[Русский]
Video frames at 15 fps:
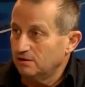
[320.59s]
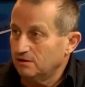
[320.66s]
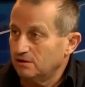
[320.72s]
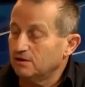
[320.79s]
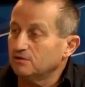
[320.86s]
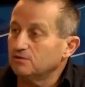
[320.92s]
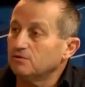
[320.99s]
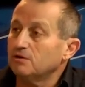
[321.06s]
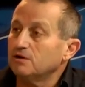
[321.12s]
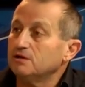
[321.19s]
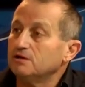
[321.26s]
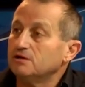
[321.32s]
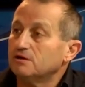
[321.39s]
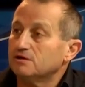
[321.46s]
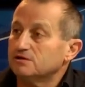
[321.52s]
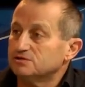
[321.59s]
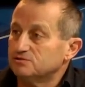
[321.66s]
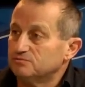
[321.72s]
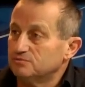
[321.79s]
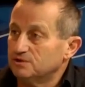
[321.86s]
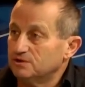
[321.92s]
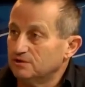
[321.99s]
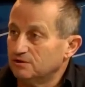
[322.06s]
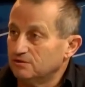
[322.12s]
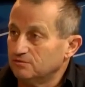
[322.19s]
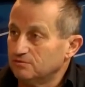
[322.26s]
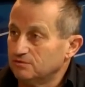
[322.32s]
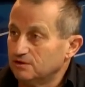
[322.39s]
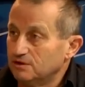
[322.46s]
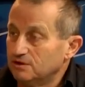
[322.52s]
и которые неразумные
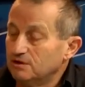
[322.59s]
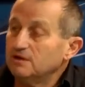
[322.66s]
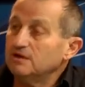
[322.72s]
люди –